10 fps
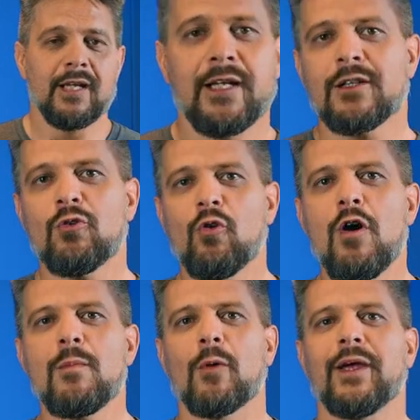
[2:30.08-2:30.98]
Então,
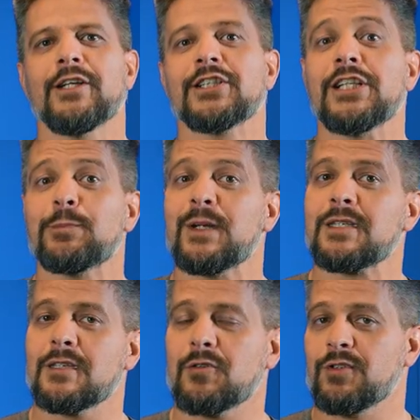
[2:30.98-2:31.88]
normalmente, a gente
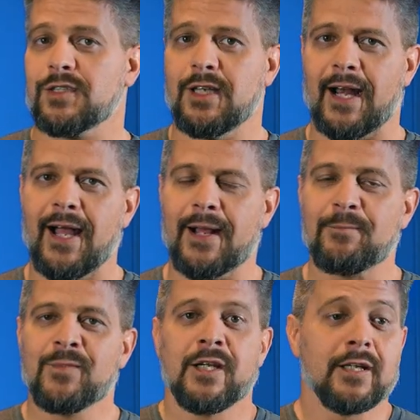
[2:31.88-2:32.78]
precisa considerar
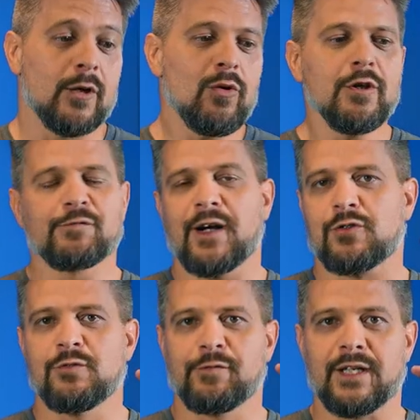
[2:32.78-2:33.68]
que quando eu
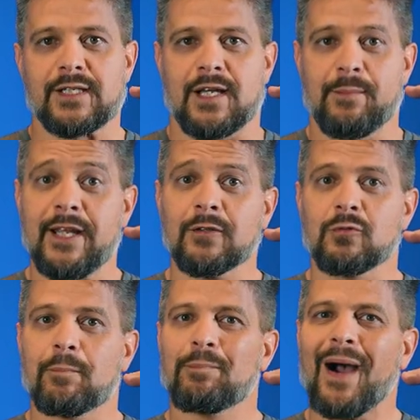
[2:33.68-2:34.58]
faço um
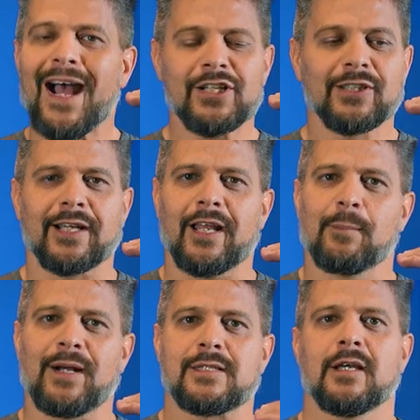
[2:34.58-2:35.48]
financiamento, parte
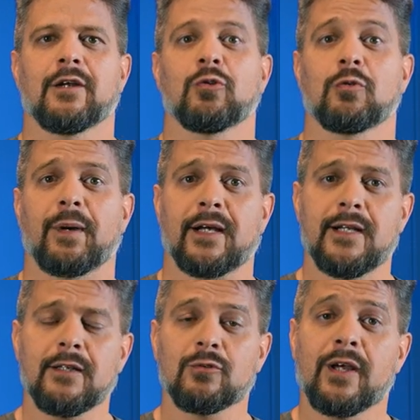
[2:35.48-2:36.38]
daquela parcela que eu estou
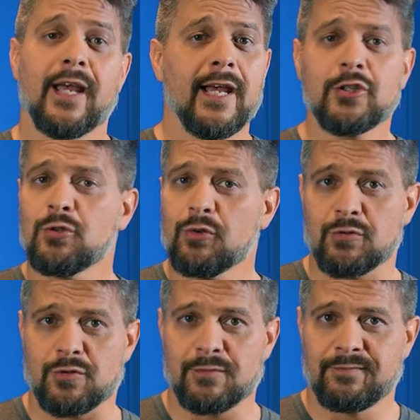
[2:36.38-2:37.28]
pagando é
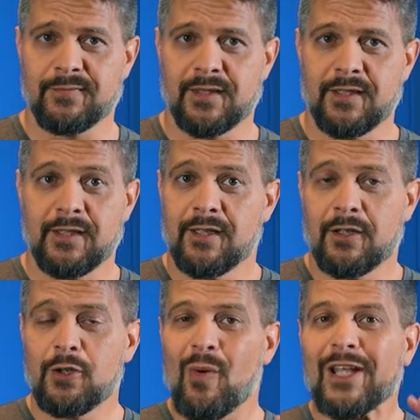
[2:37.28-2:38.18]
juros.
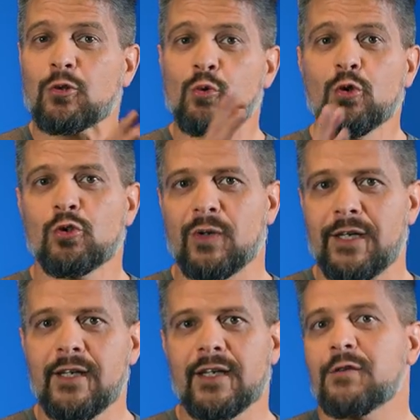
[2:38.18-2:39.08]
Não é tudo
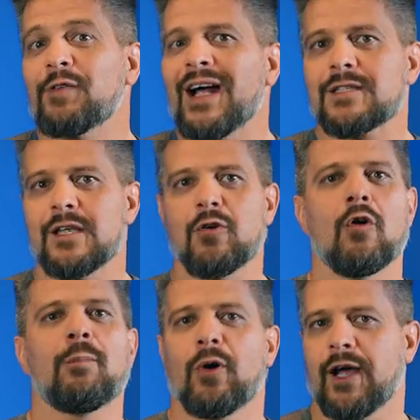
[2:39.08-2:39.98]
ali que vai ser
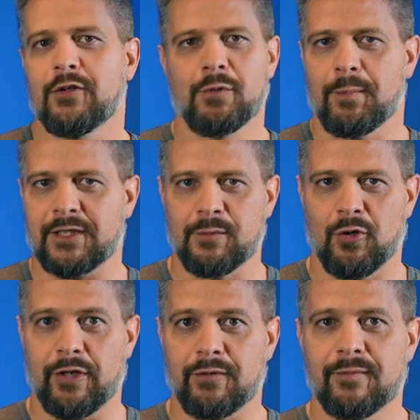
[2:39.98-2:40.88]
incorporado ao meu
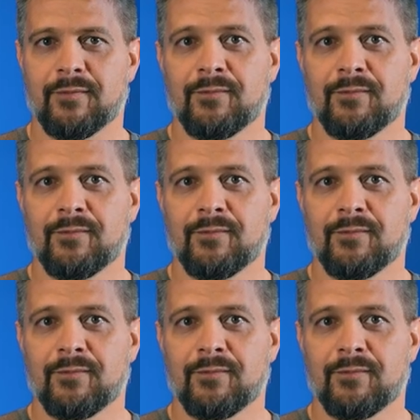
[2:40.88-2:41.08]
patrimônio.